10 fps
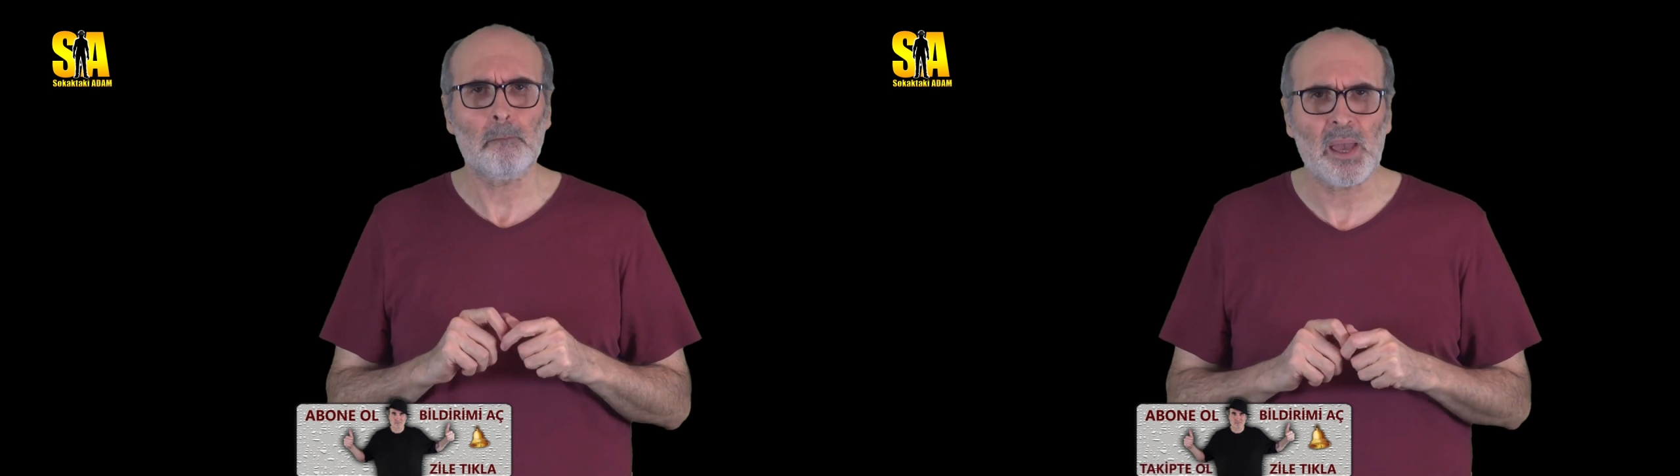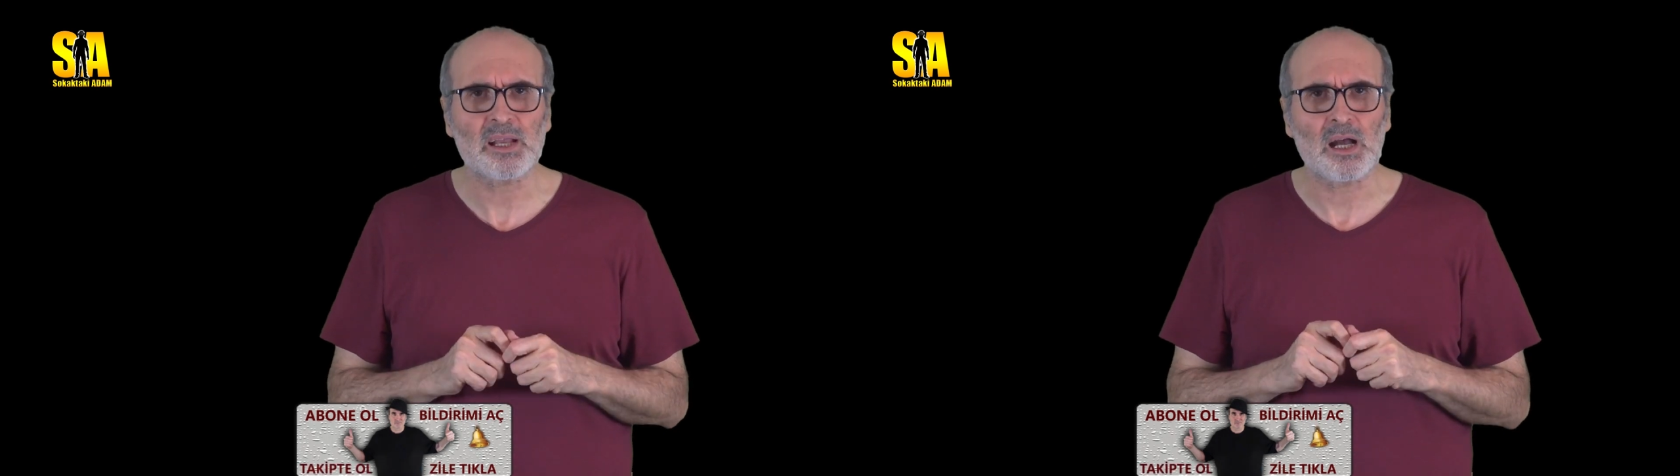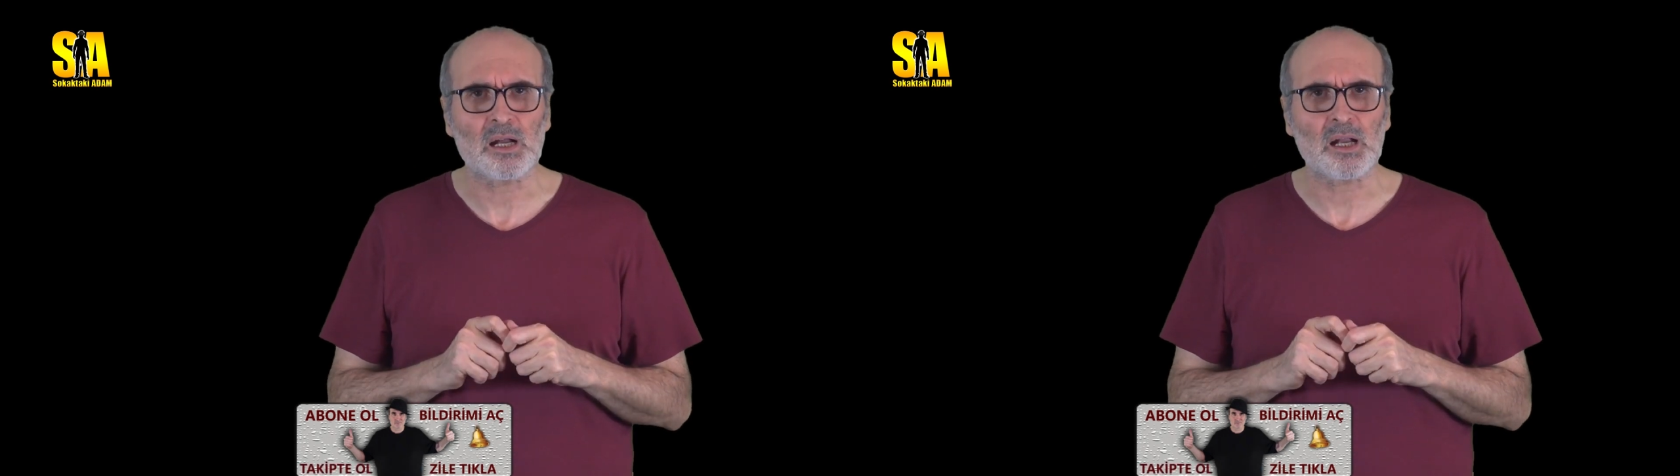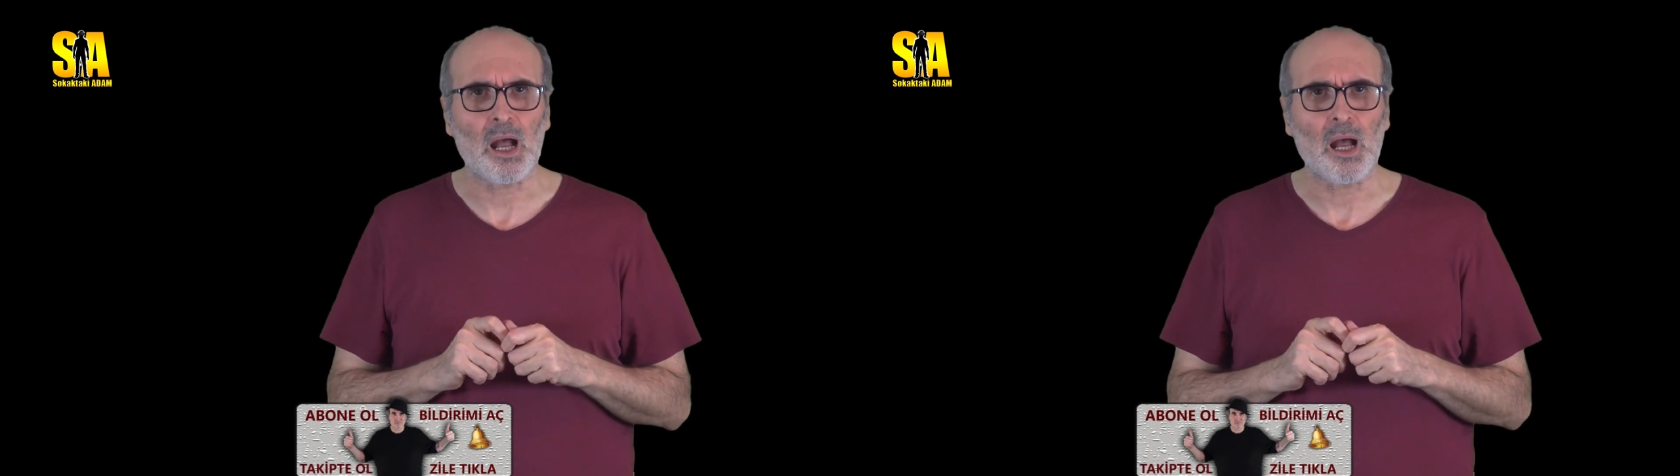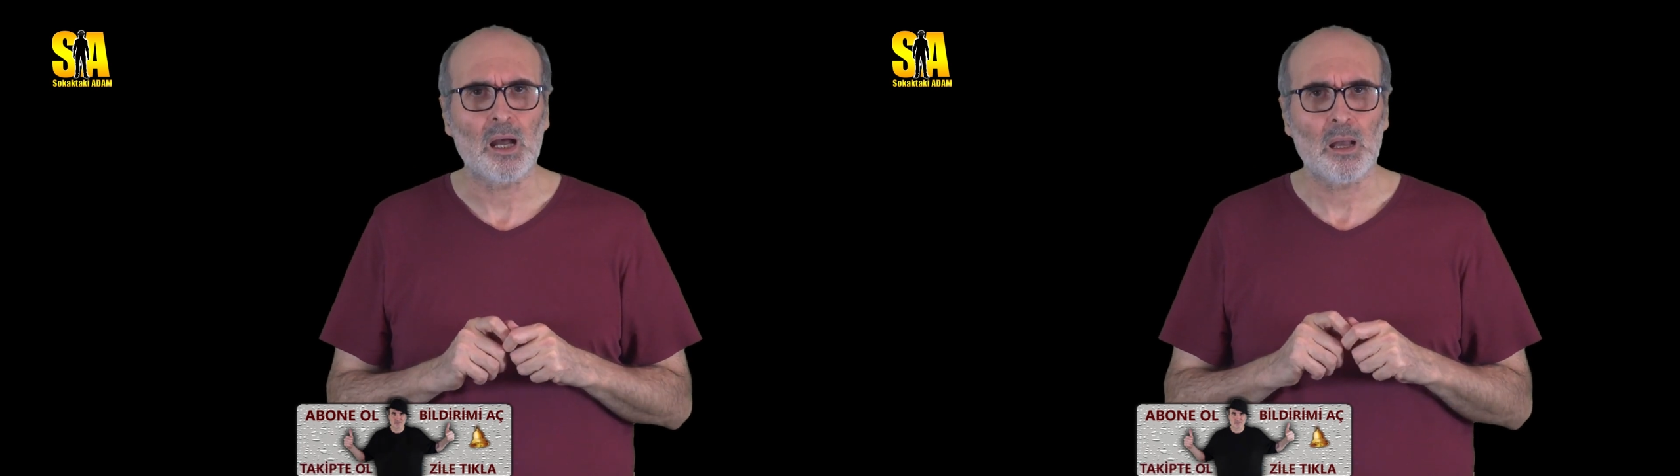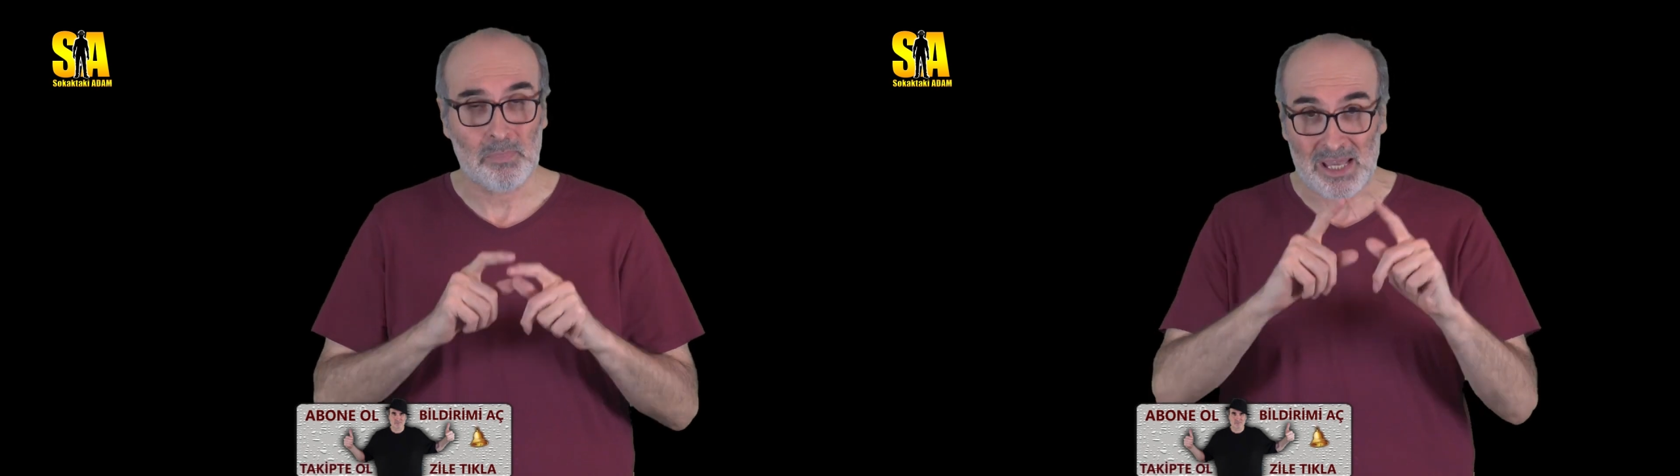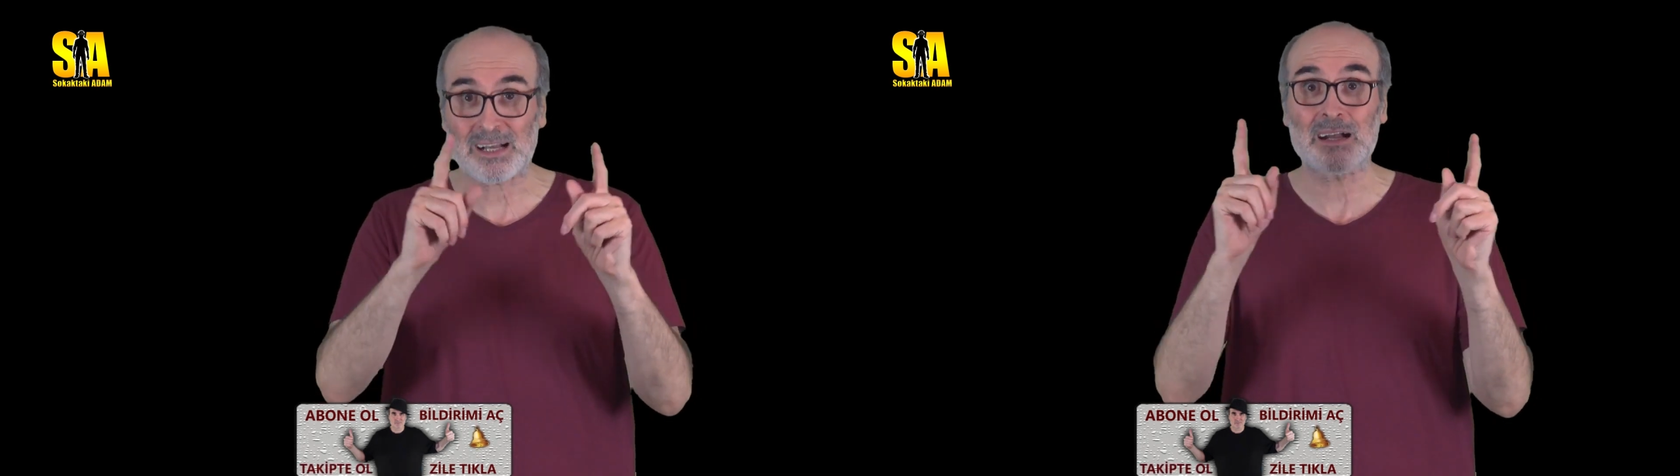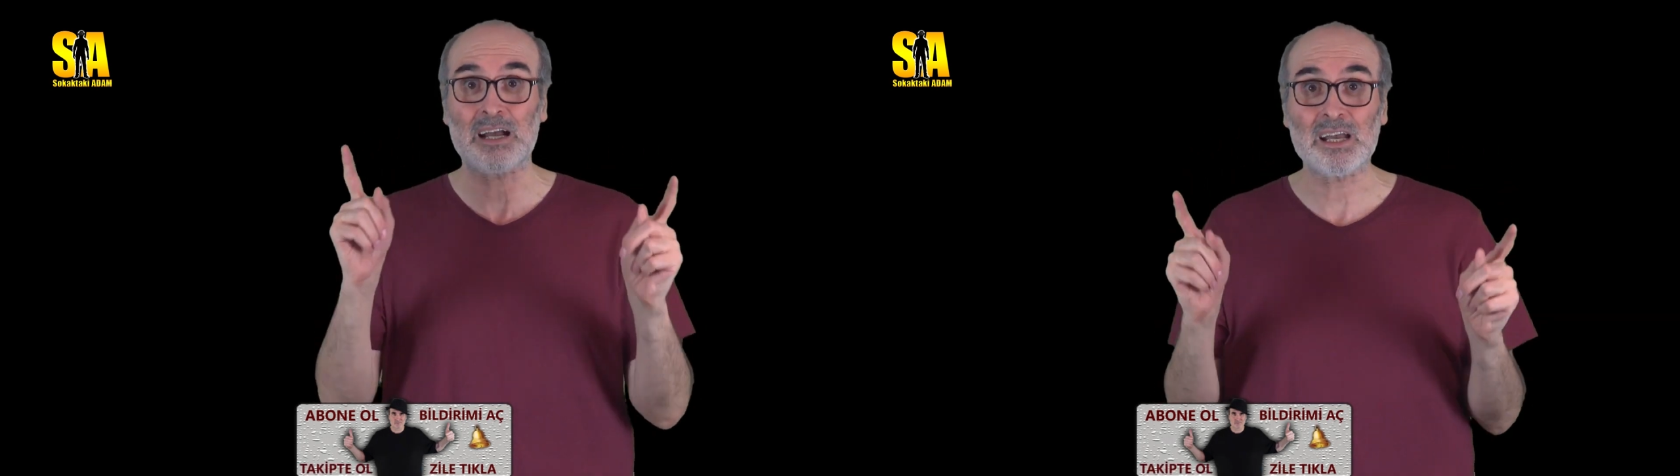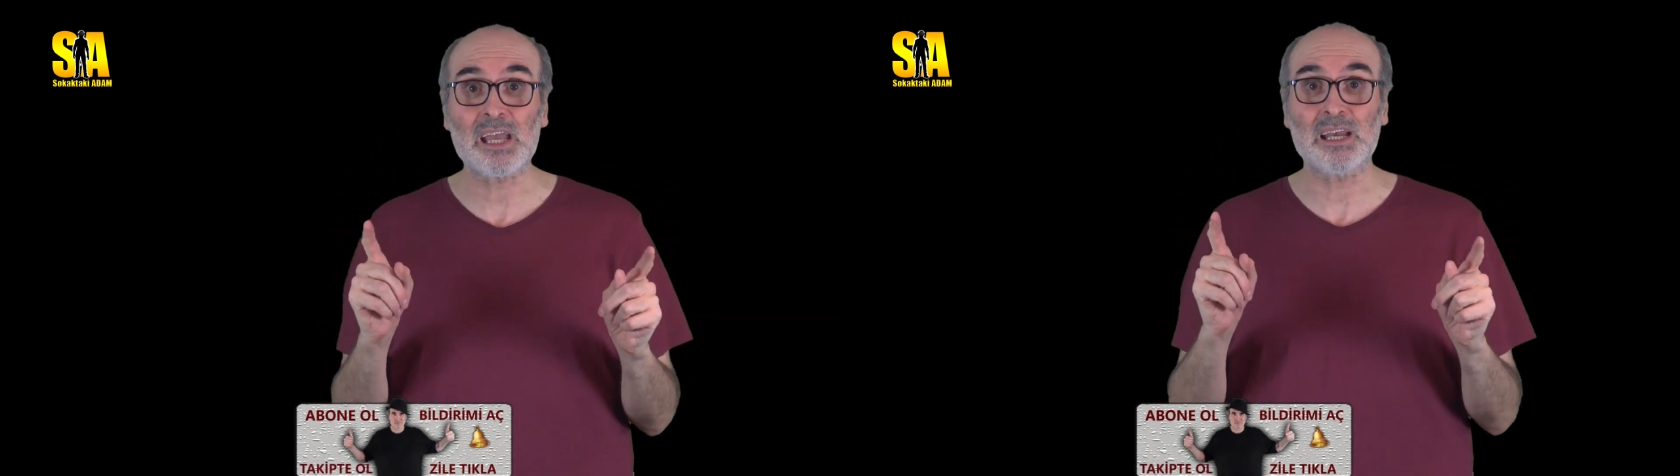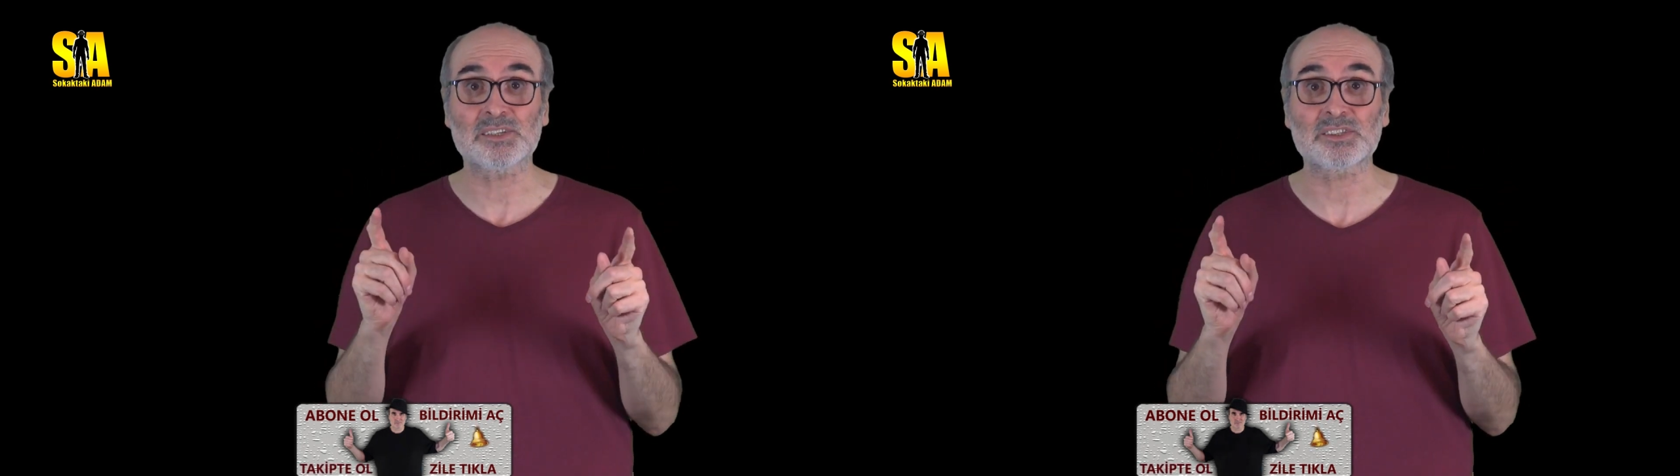PKK.
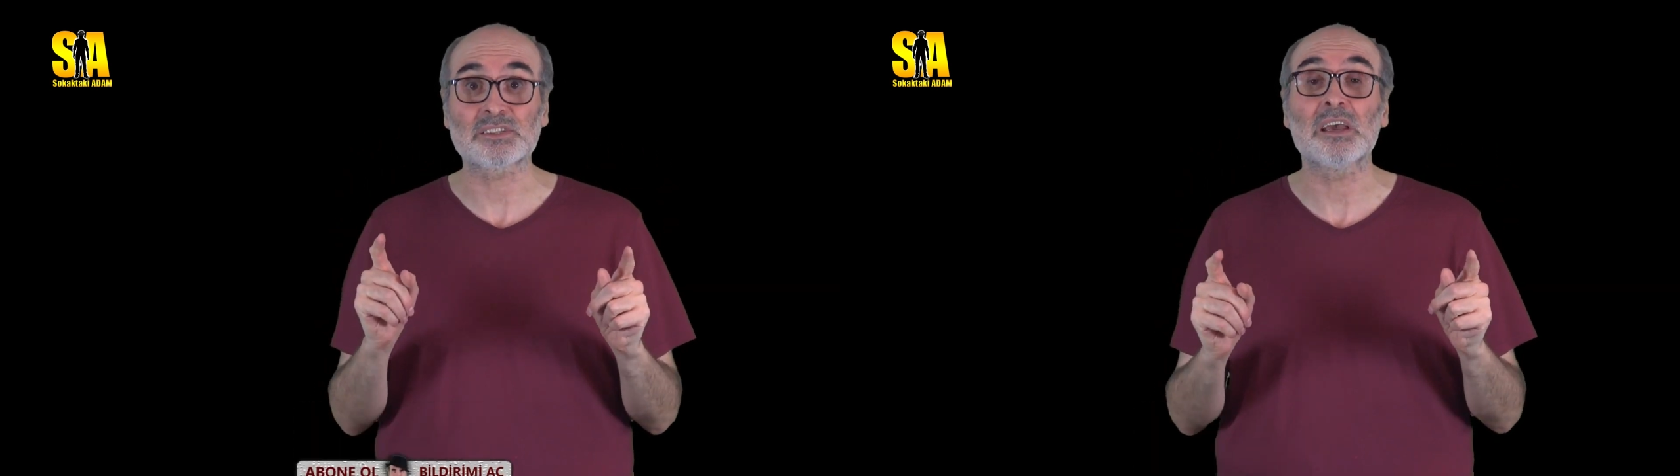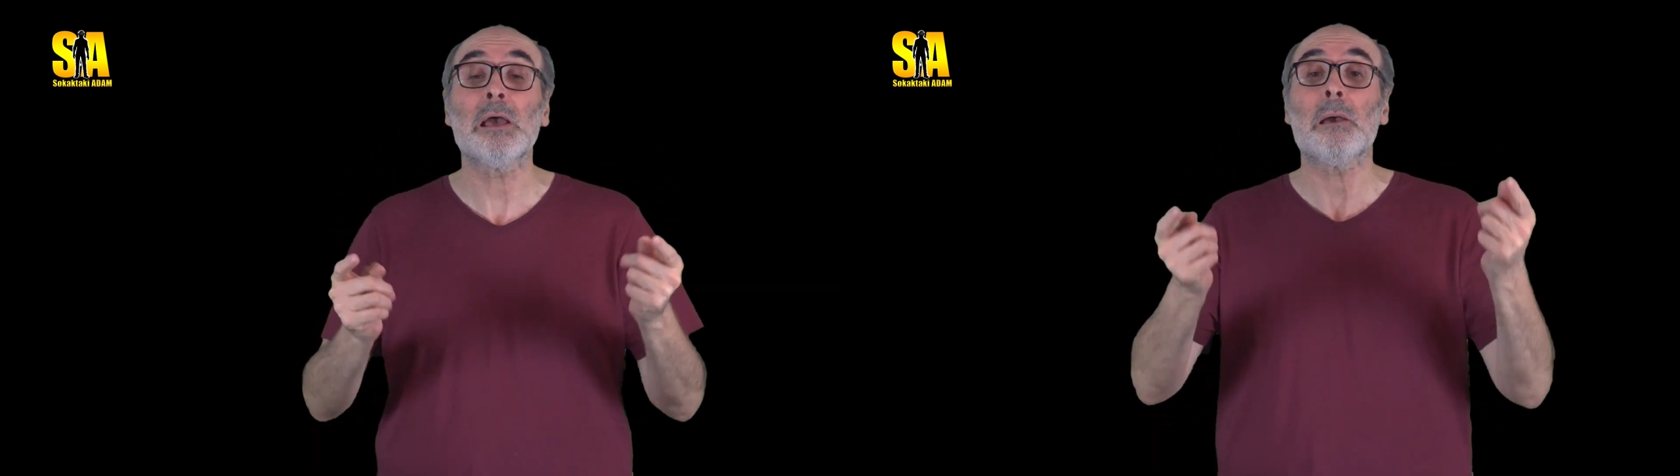PKK'yı eleştirdi.